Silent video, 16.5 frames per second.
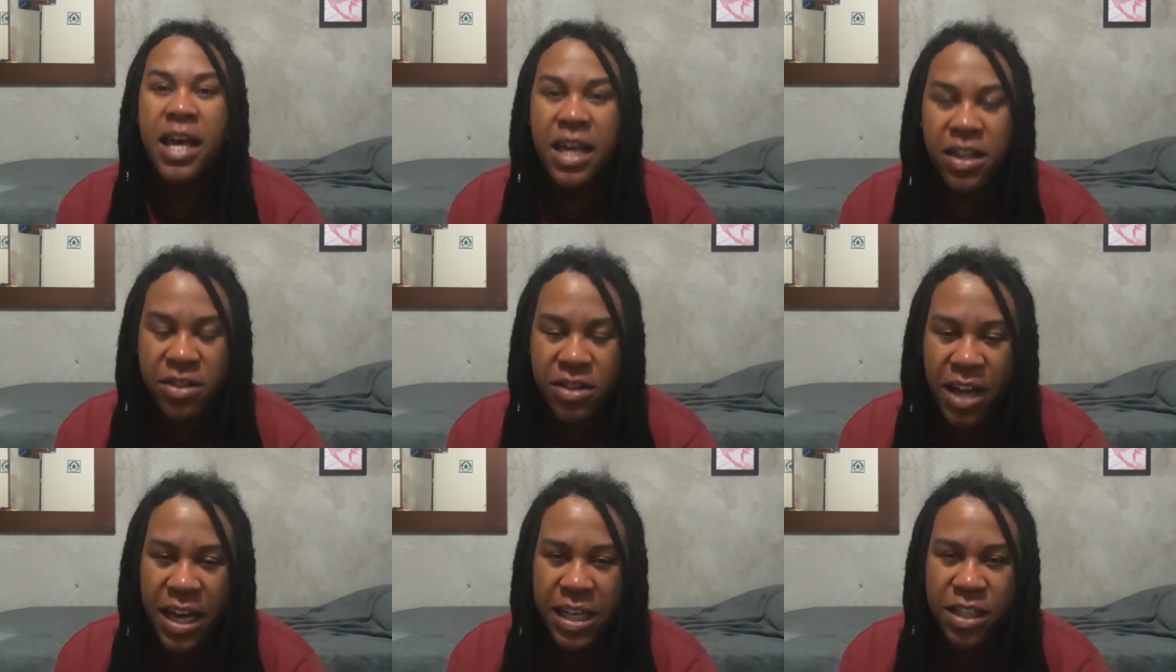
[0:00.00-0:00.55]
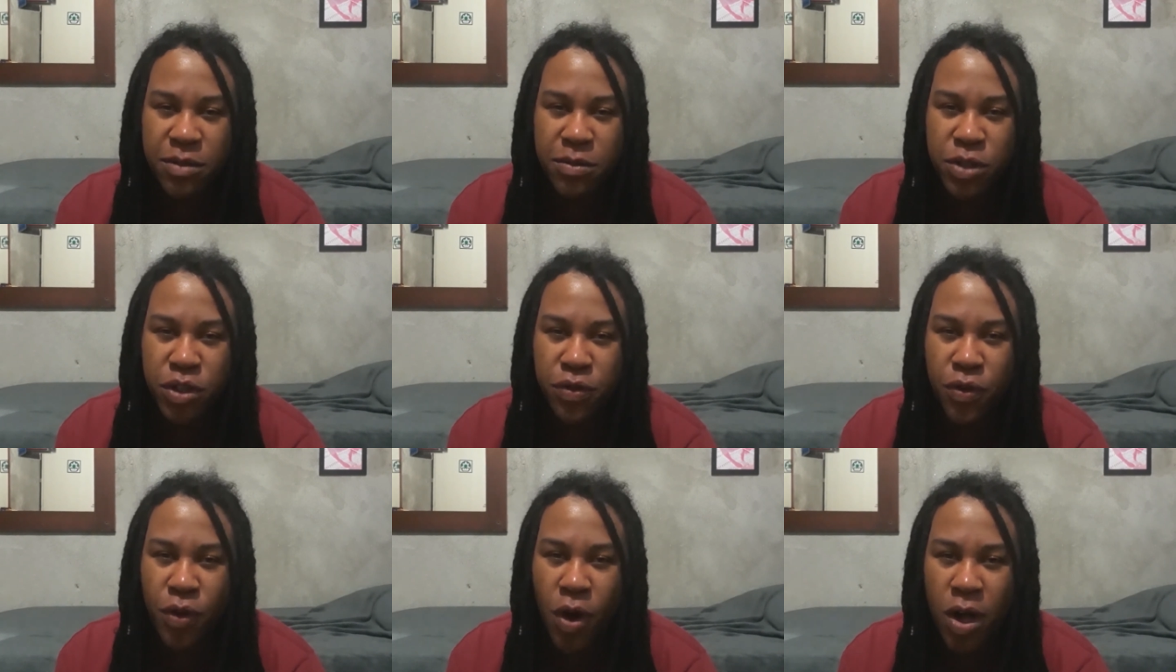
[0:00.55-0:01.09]
Isso aí, estamos
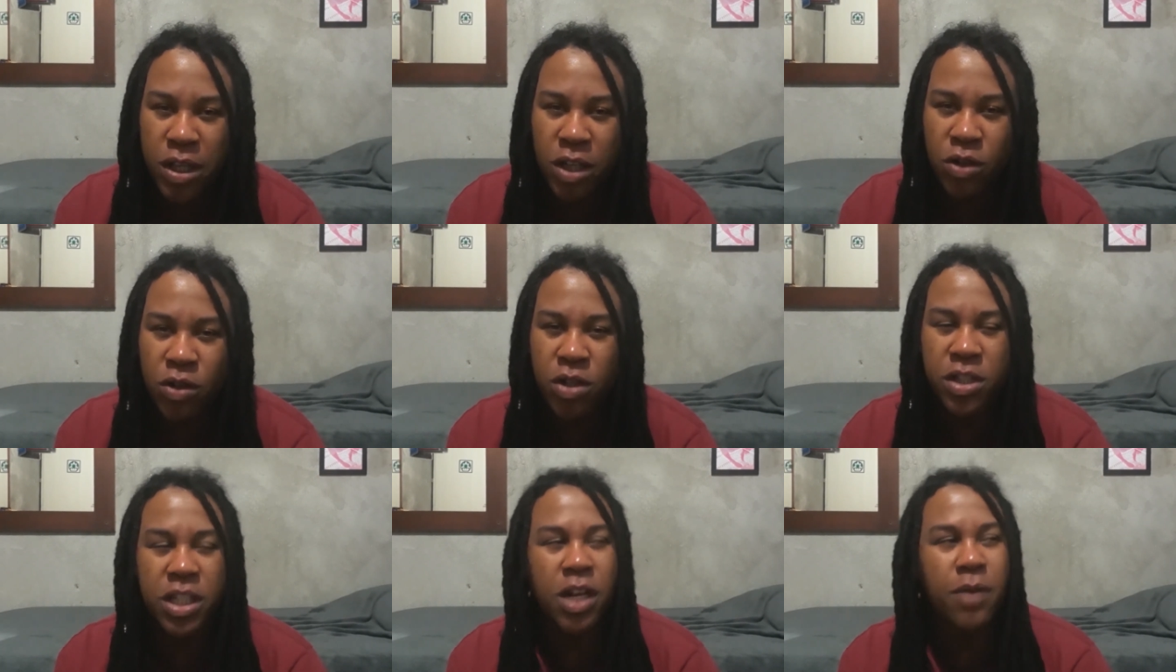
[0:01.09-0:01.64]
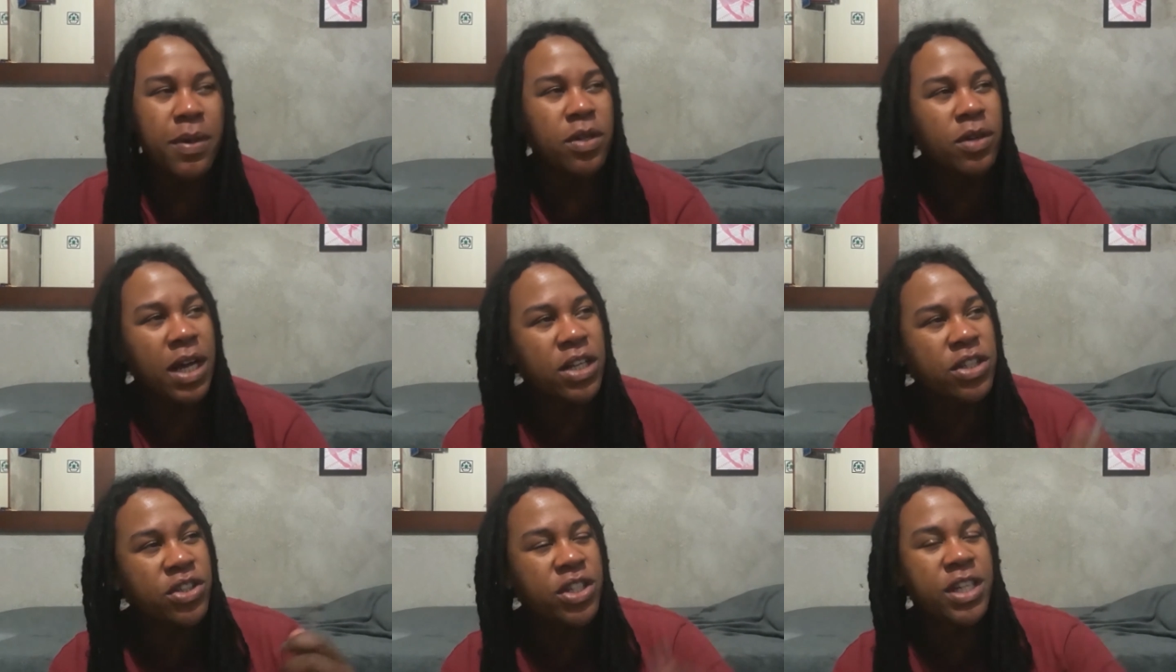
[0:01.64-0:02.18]
de volta com o nosso canal
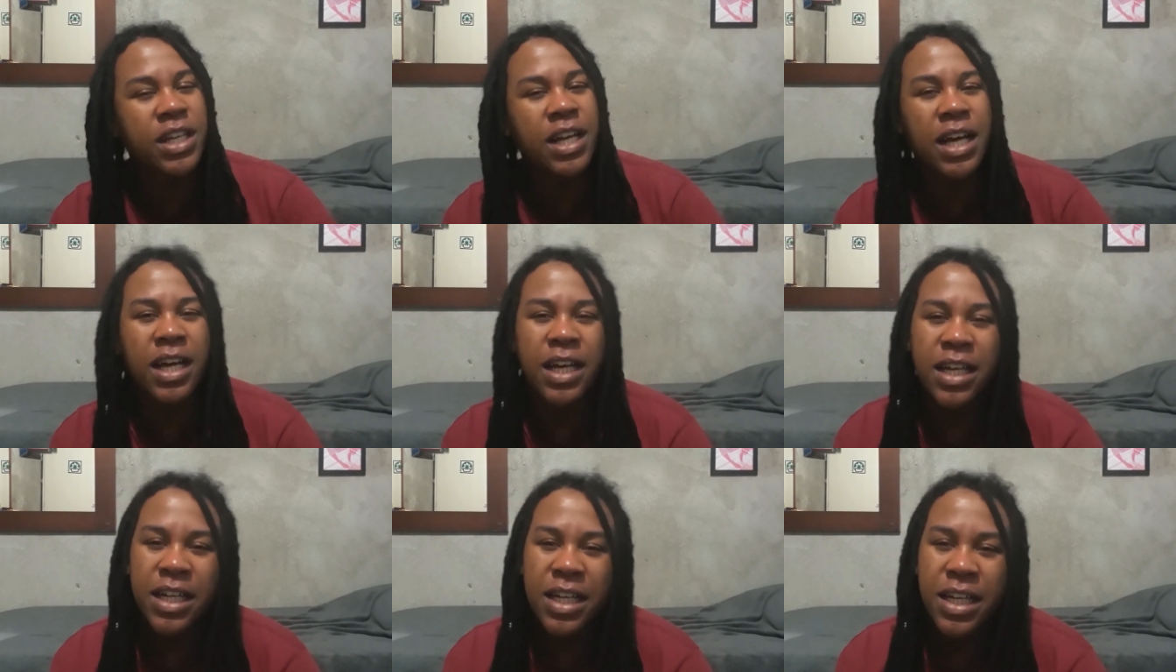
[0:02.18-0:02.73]
Madrugatina.